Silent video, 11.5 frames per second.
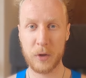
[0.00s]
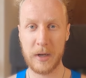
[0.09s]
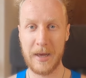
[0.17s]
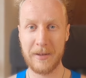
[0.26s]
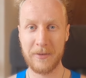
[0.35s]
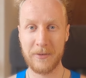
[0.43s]
zu guter
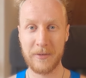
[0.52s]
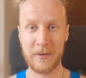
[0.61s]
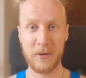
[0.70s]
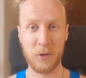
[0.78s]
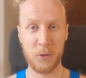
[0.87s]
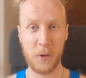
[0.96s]

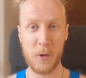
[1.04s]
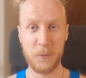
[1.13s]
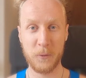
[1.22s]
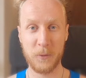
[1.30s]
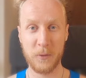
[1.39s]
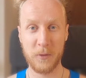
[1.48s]
Letzt
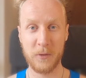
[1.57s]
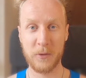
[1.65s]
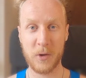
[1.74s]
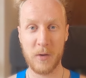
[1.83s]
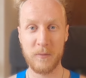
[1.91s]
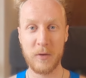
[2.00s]

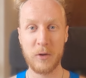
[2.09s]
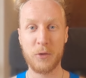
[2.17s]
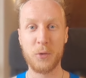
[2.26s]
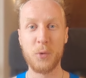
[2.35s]
Zwölftens kommen wir